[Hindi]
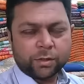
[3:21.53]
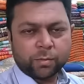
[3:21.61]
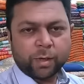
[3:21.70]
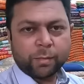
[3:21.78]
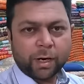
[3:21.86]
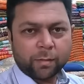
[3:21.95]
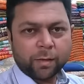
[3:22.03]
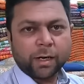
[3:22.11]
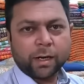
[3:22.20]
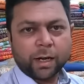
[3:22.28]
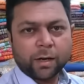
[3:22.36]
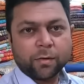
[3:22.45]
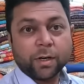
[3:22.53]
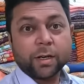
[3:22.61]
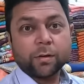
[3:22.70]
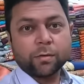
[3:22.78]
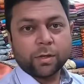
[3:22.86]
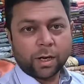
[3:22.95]
जो मैं बार बार कह रहा हूँ ना
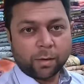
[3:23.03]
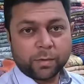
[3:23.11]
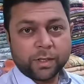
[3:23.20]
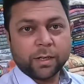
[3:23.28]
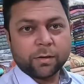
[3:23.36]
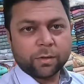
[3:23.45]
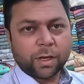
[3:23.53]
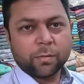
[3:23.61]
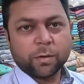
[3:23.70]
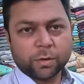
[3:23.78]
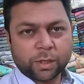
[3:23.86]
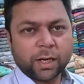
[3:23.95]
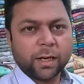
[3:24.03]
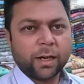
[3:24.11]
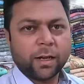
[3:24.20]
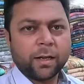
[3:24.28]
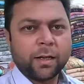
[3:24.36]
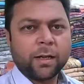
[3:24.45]
कि गोदाम रियल गोदाम होता
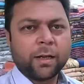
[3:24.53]
क्या है